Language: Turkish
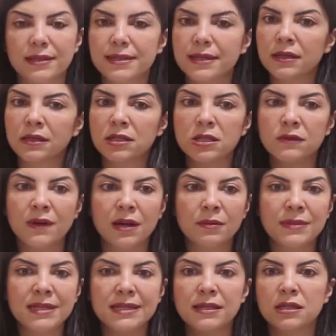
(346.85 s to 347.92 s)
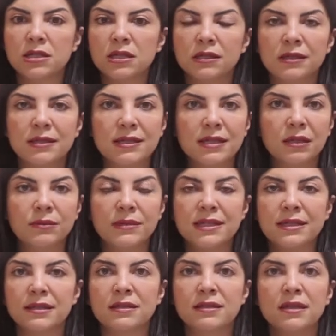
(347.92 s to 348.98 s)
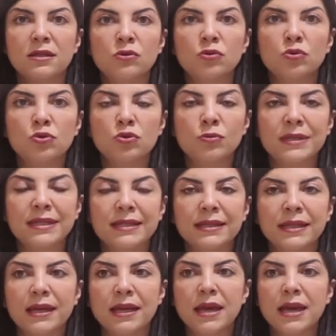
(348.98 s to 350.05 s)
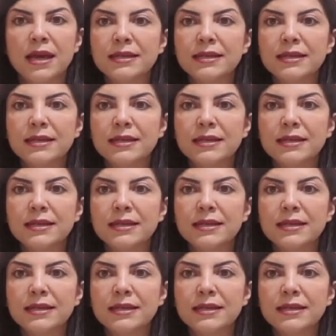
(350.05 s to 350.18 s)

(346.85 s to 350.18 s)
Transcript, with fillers: sana acı vermesine, canını sıkmasına, seni üzmesine,